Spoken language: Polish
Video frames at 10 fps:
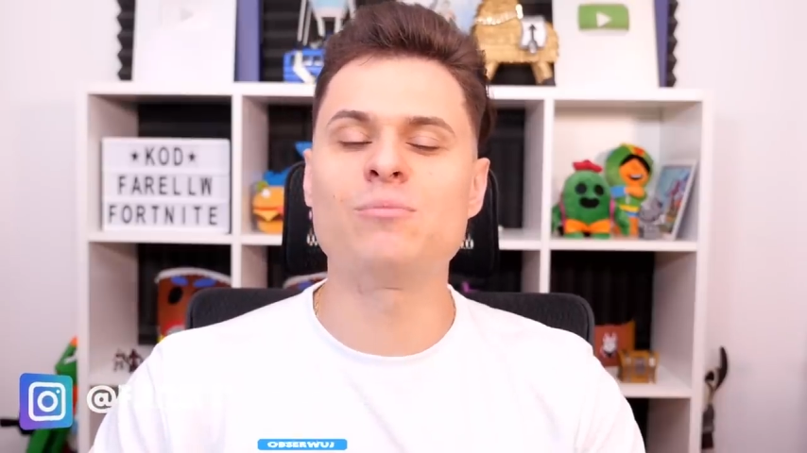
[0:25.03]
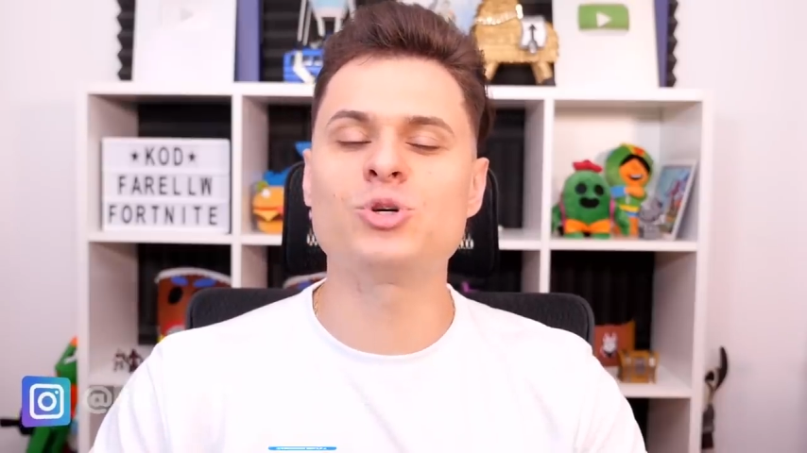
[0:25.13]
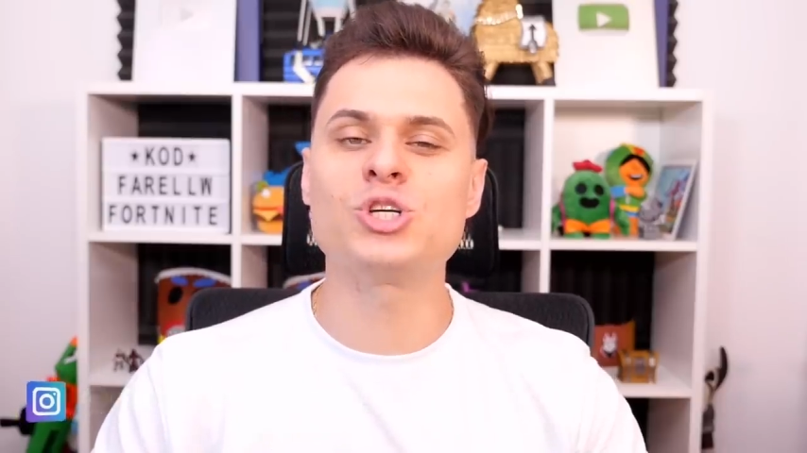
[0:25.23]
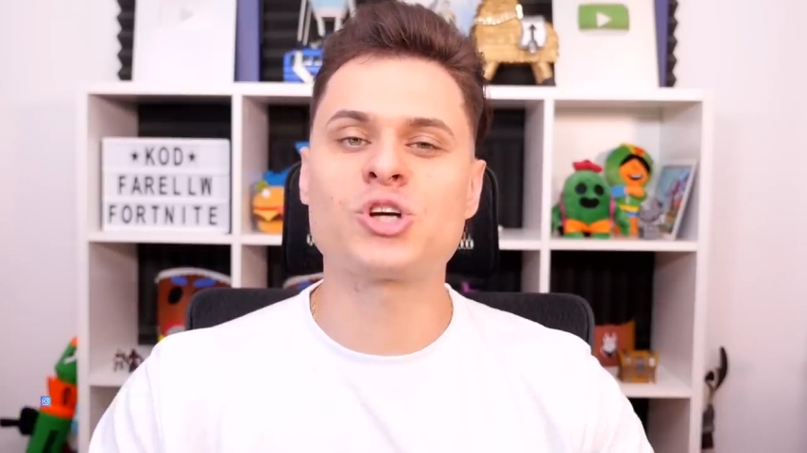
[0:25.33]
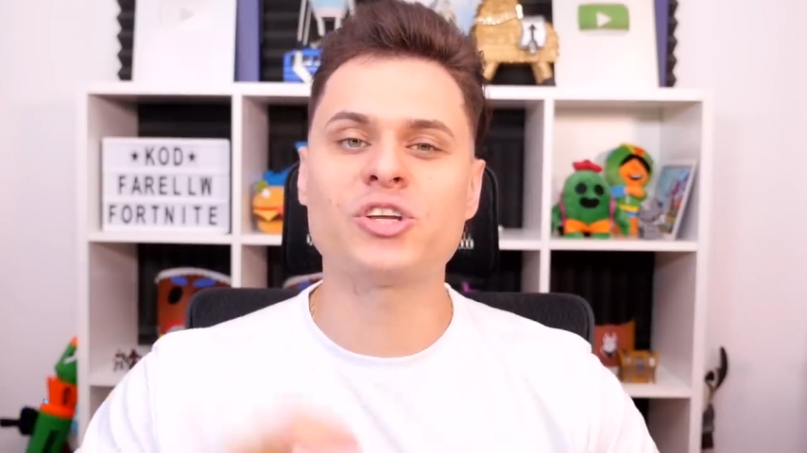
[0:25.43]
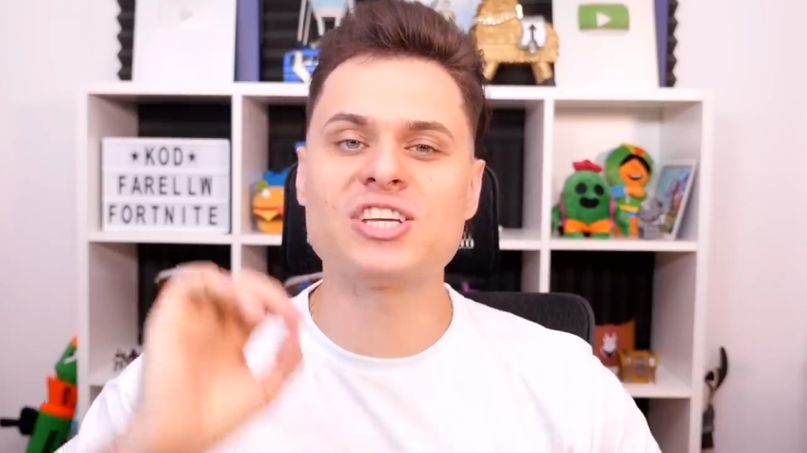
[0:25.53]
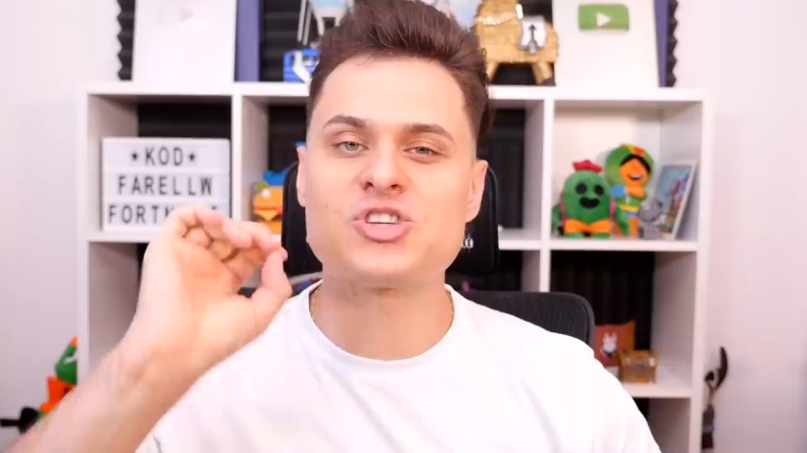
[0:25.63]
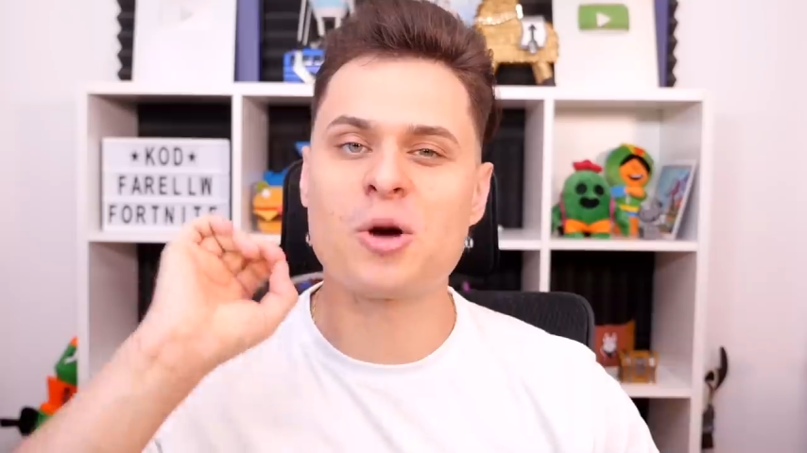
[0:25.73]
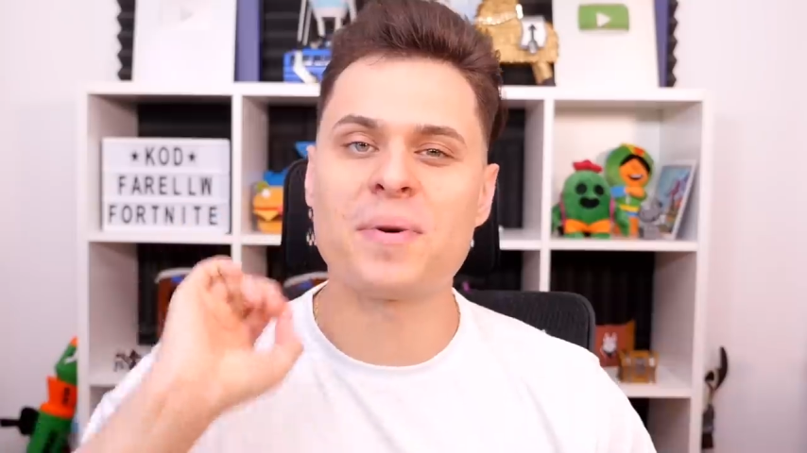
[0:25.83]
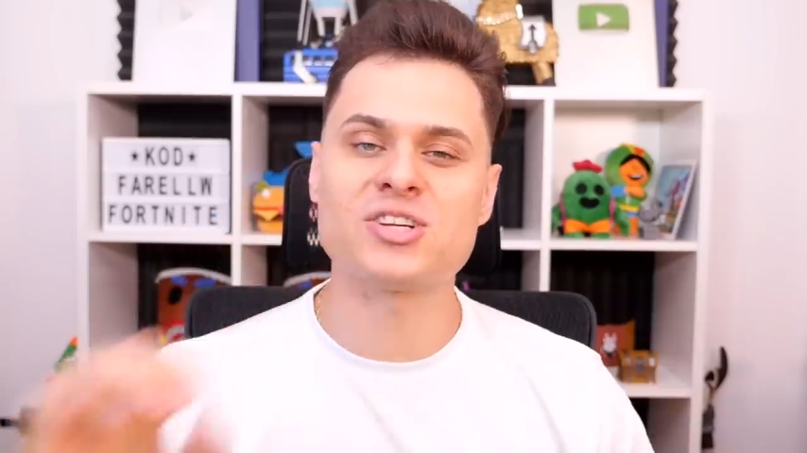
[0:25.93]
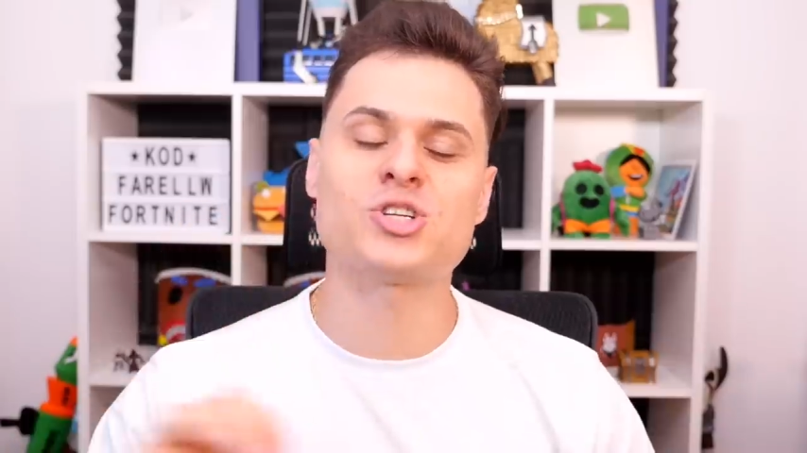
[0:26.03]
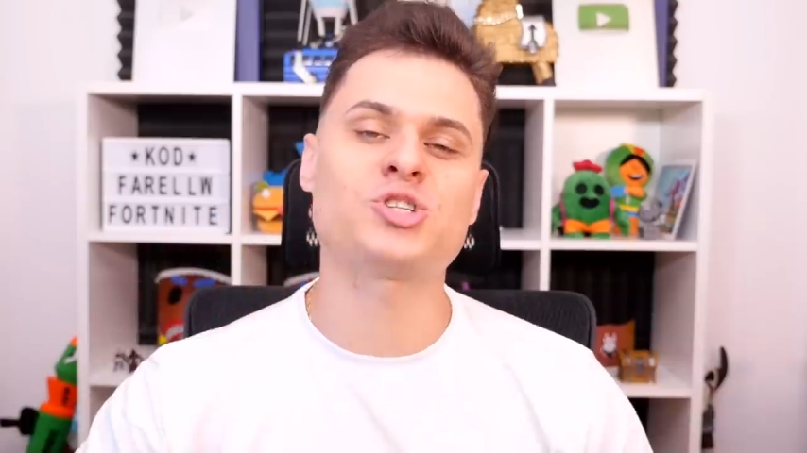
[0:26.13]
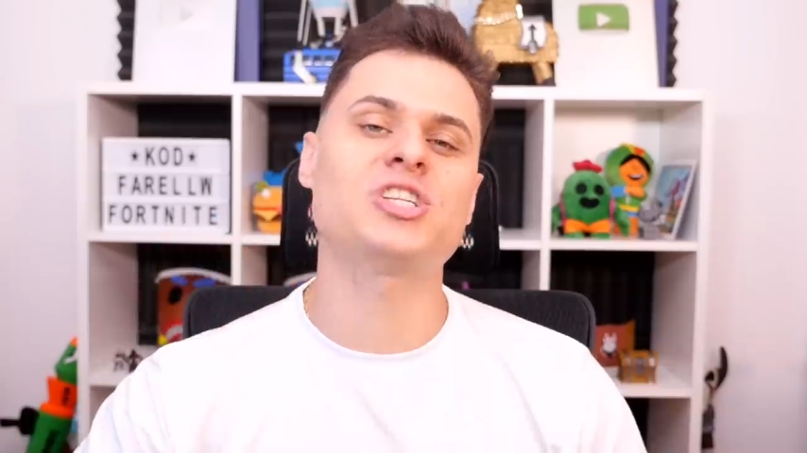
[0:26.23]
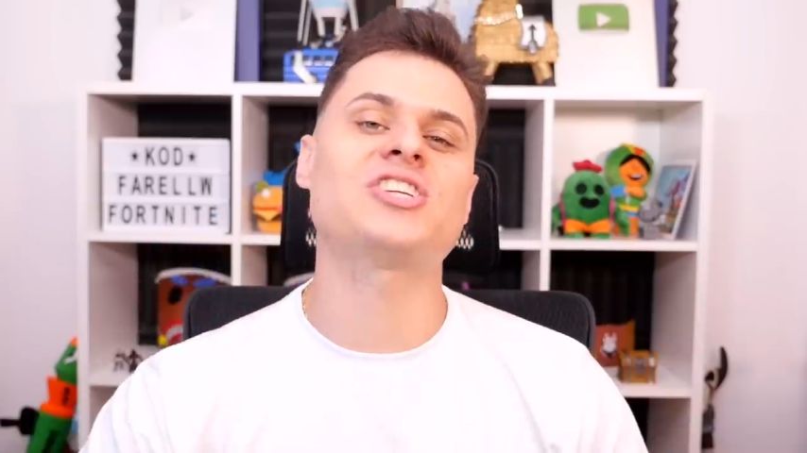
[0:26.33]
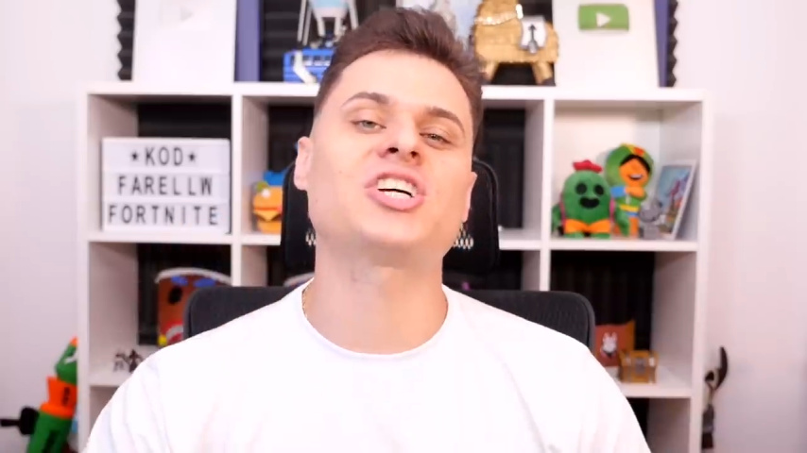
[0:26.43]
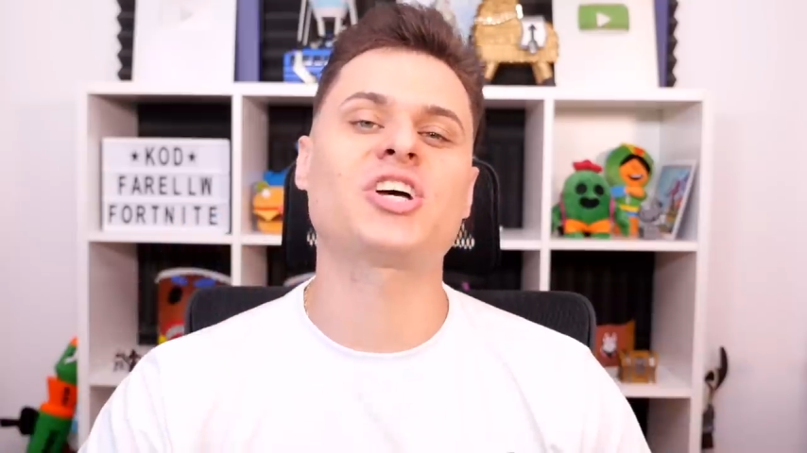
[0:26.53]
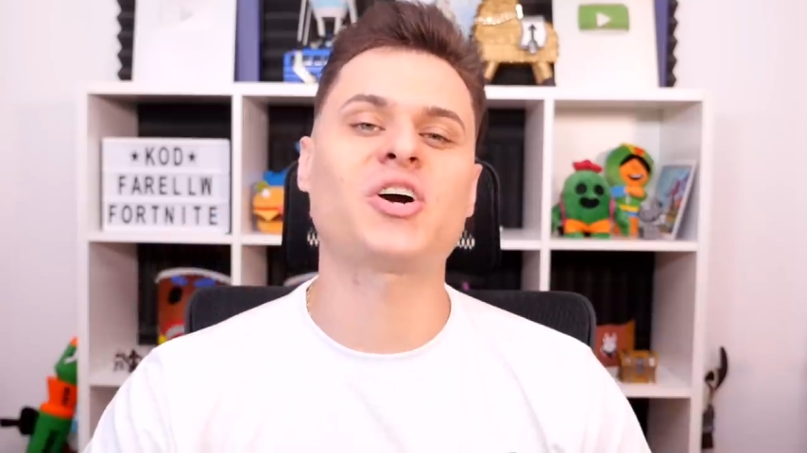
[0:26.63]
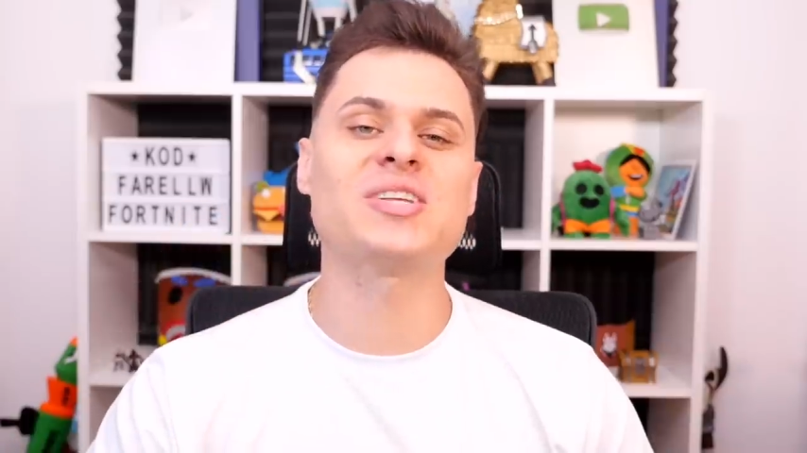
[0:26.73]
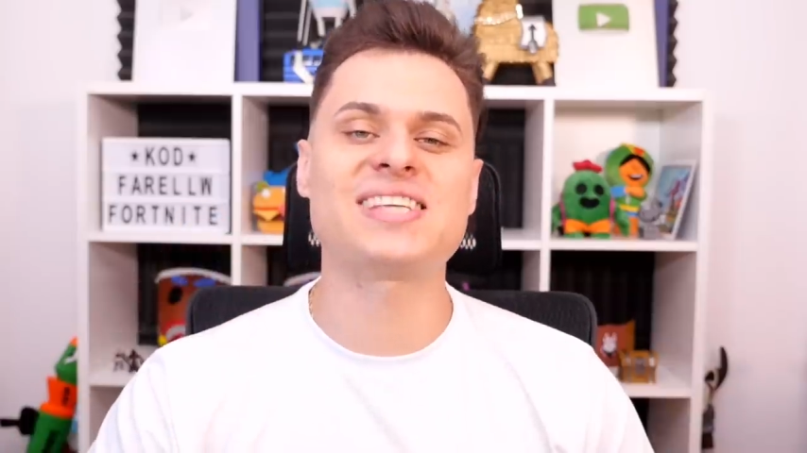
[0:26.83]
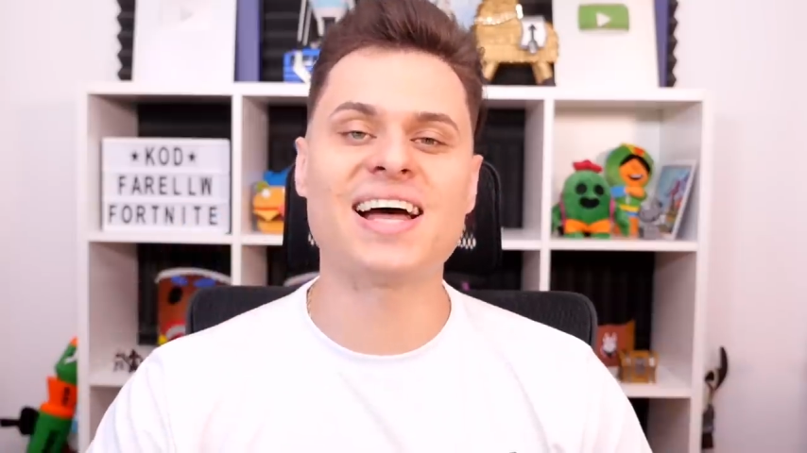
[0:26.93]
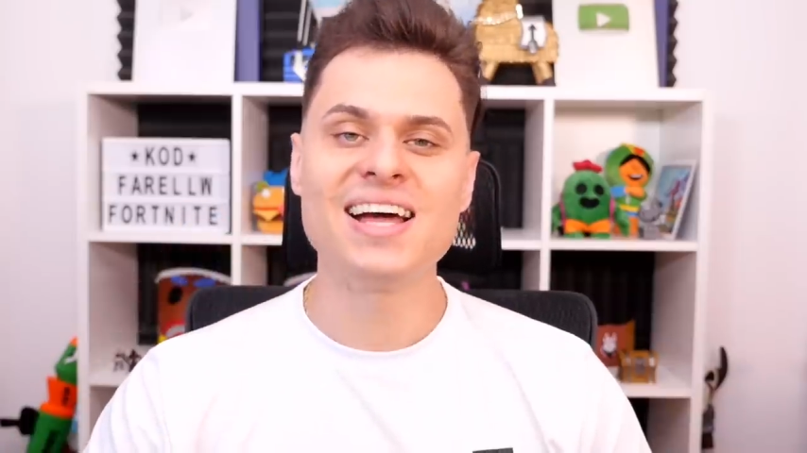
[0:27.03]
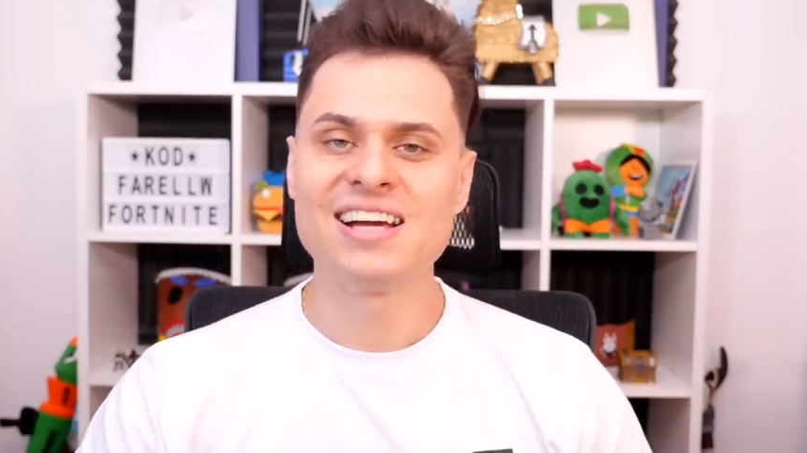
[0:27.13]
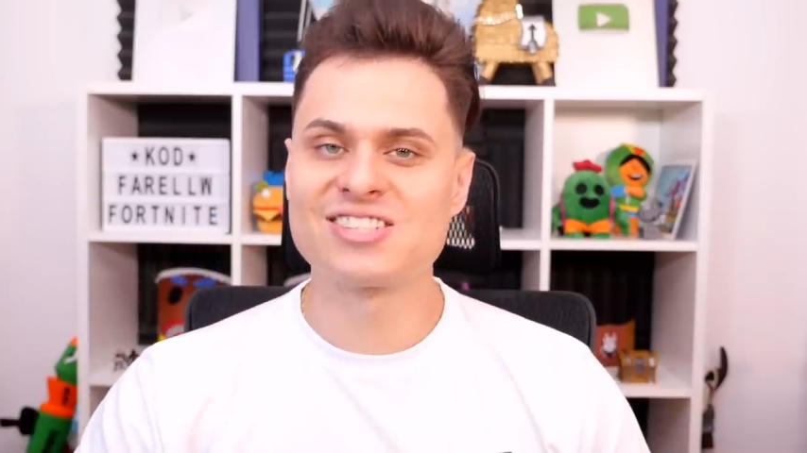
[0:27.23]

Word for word: musisz koniecznie obejrzeć odcineczek do końca,